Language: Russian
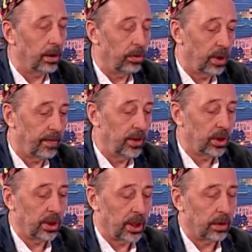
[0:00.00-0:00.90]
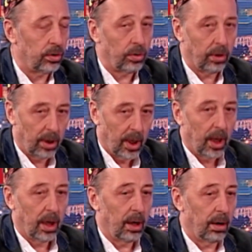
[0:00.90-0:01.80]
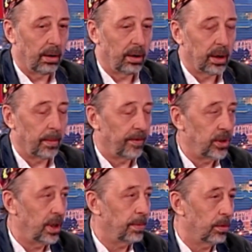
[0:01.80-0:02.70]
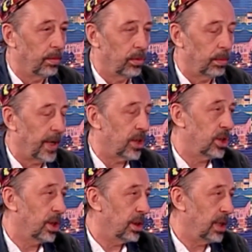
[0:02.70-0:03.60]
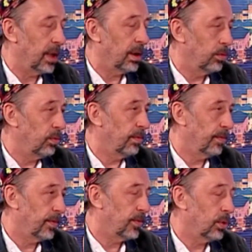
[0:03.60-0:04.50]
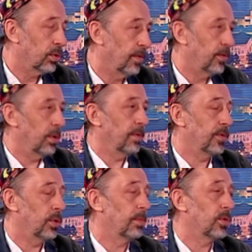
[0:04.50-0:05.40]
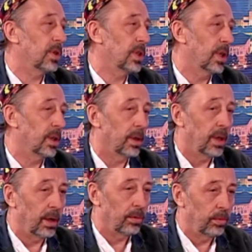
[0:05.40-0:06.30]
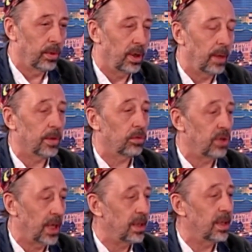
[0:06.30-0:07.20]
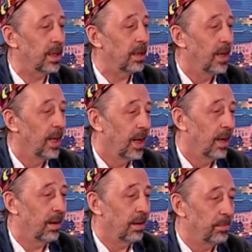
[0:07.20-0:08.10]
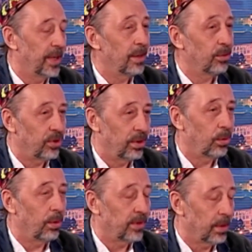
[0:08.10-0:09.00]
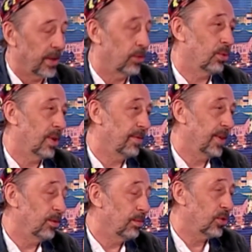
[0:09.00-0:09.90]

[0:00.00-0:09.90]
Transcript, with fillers: смотритель у них вышел, сейчас еще э, гробовщик, потом будет барышня-крестьянка, ну все, что, все, все будет сделано. Я думаю, не без участия э, моих учеников-драматургов. Я думаю,